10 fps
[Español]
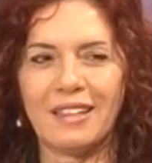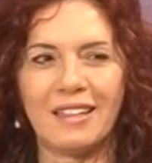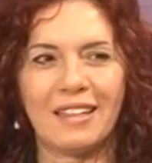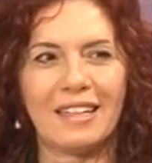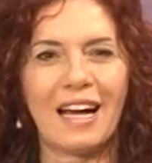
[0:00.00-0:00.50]

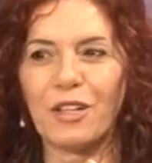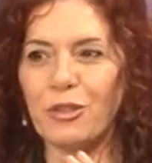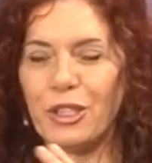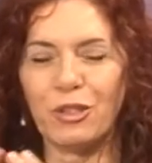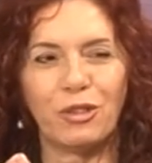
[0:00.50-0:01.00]
eh, al
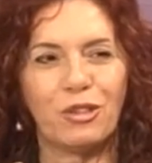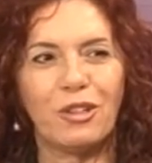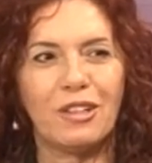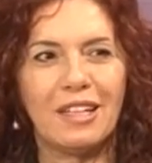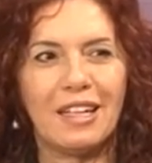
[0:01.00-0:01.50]

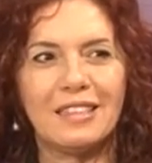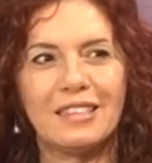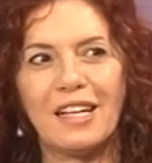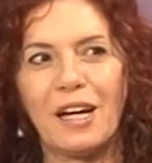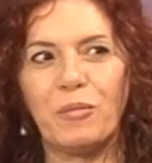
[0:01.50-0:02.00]
unísono
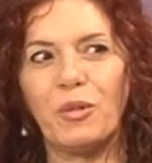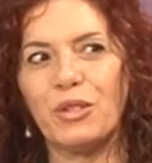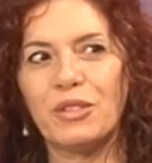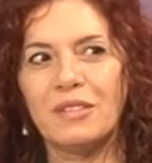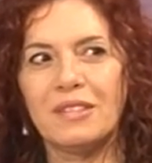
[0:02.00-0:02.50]
entre
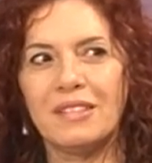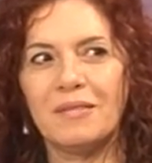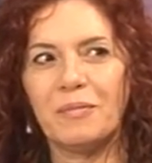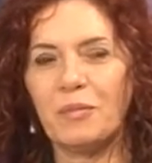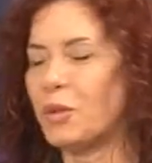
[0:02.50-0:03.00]
ambos,
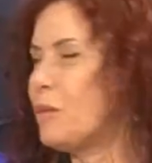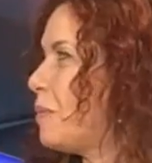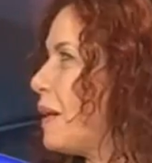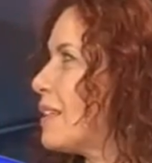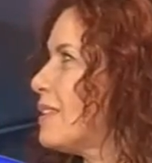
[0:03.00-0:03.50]
por mi
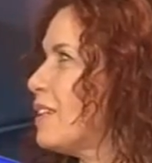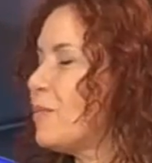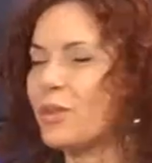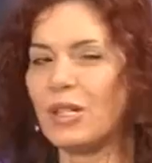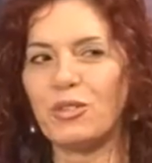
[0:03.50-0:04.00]
parte y
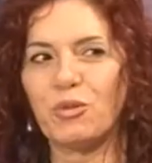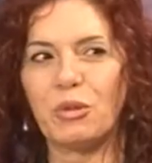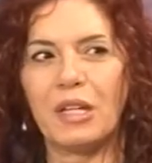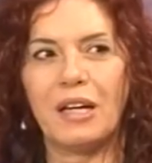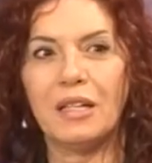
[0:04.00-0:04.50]
por la
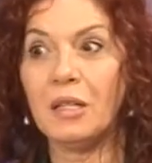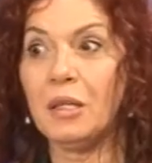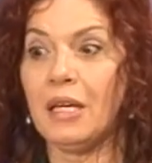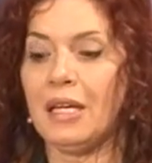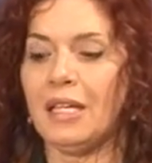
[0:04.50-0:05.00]
suya.
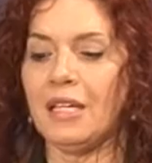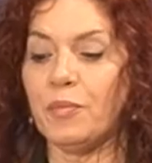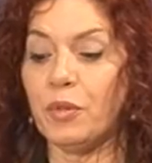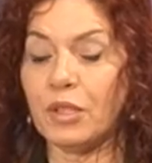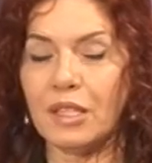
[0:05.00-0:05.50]
¿Y
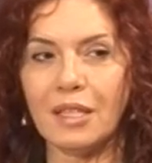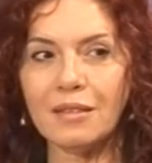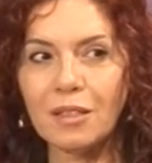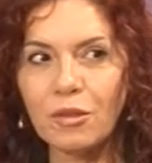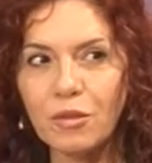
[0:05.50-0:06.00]
por qué
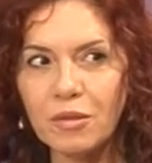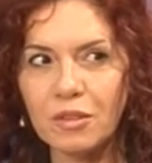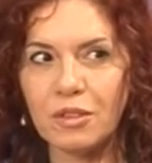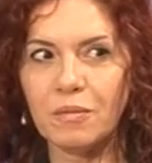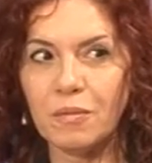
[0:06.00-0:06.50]

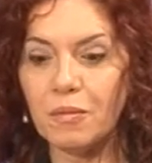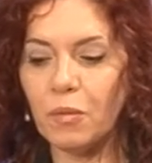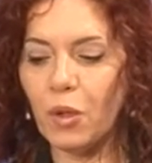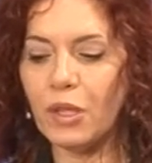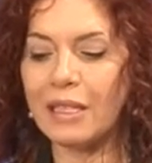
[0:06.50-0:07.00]
según
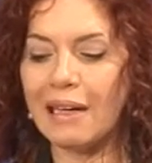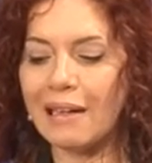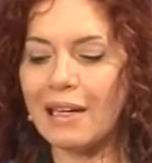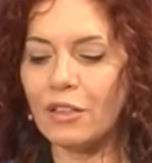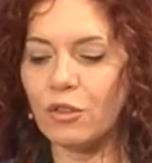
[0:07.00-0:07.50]
voy
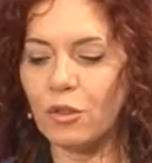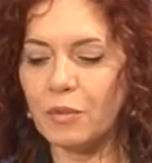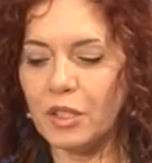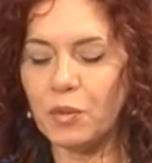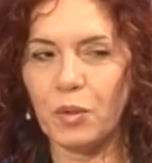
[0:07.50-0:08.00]
narrando
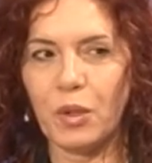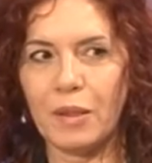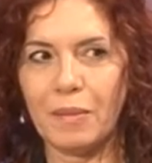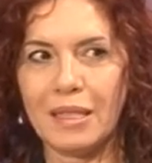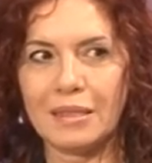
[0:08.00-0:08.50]
mis
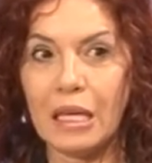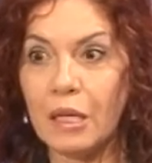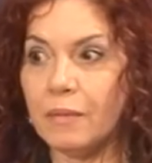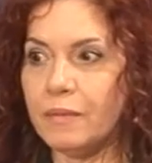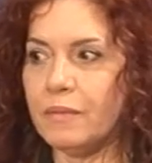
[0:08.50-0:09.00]
poemas
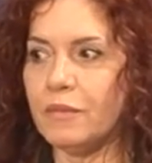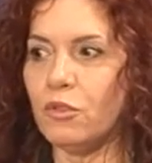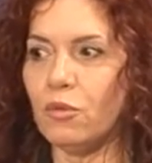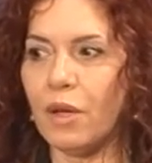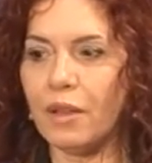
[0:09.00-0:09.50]

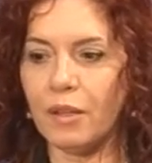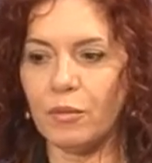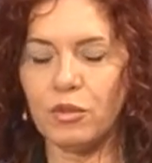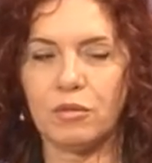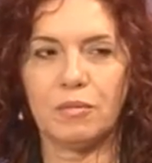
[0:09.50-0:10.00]
no hacemos un